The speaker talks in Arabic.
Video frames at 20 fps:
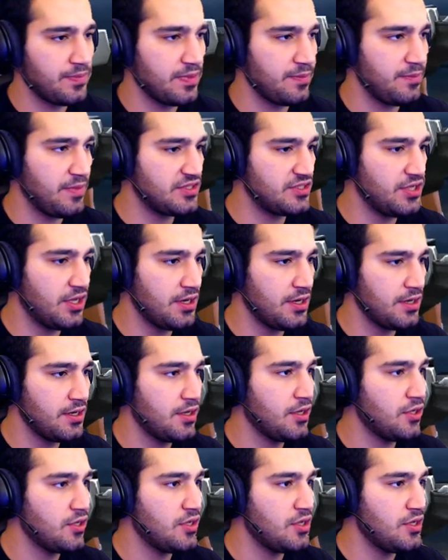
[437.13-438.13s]
متجر
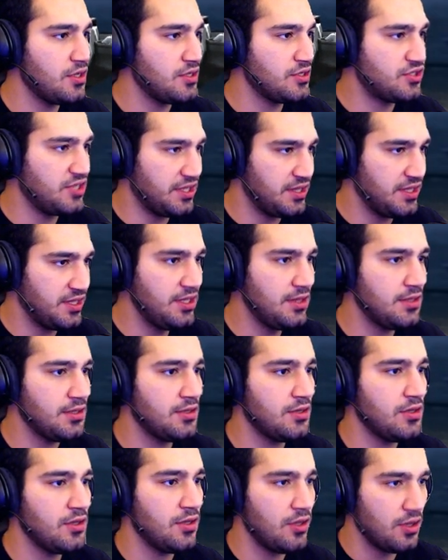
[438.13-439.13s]
الجديد
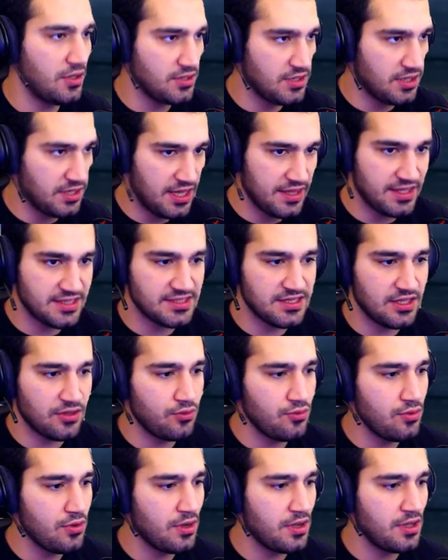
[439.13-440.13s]
هذا
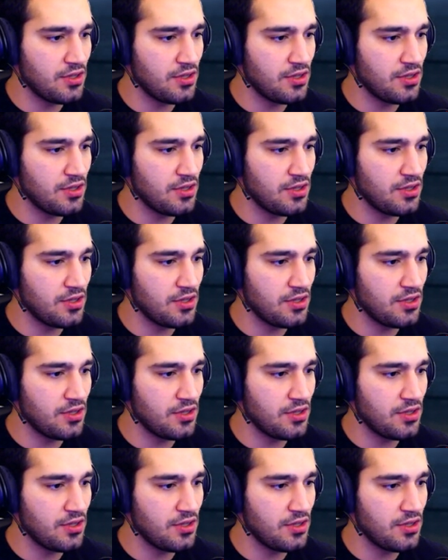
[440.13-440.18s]
الصندوق